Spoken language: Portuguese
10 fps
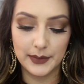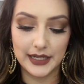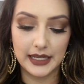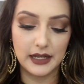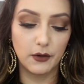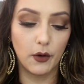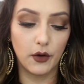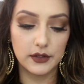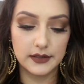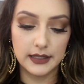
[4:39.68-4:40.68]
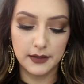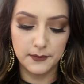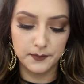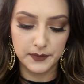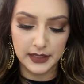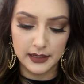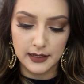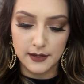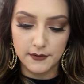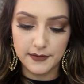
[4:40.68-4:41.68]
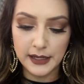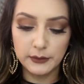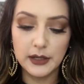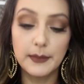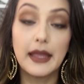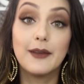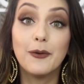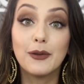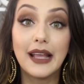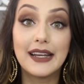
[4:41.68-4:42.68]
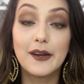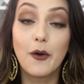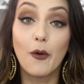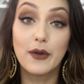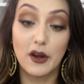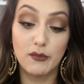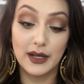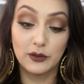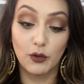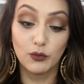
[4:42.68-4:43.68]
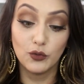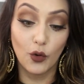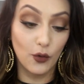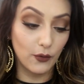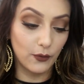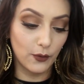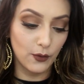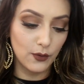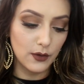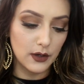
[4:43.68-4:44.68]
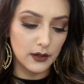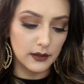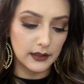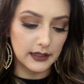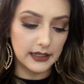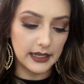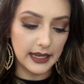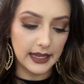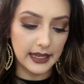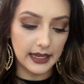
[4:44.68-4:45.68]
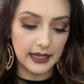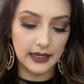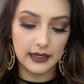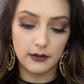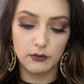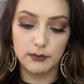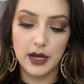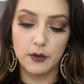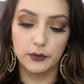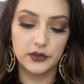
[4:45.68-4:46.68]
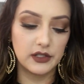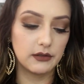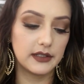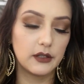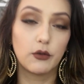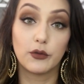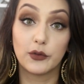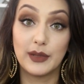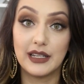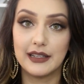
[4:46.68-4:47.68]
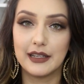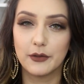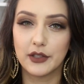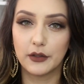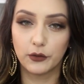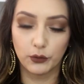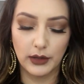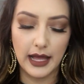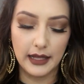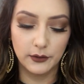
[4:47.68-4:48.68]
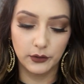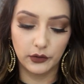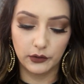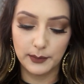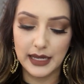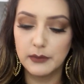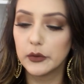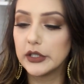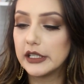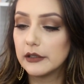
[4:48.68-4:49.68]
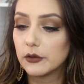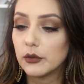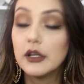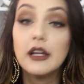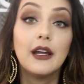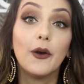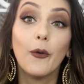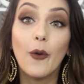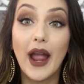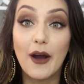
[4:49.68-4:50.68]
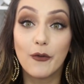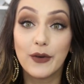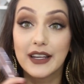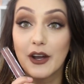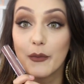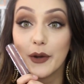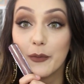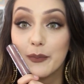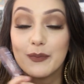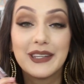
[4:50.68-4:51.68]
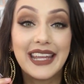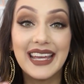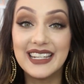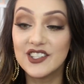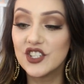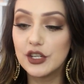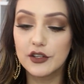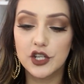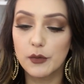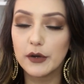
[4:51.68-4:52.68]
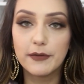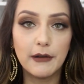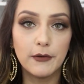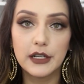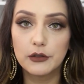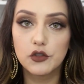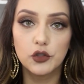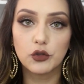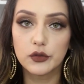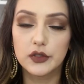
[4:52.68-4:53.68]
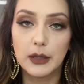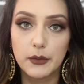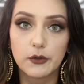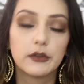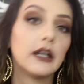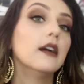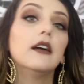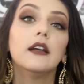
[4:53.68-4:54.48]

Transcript: pra quem gosta. Veio também o Let It Go, que é um batom novo, que é um marronzinho assim com os brilhinhos azulados, bem bonito. O Elfa, que é o meu queridinho, acho que é o meu favorito de todos da Bruna,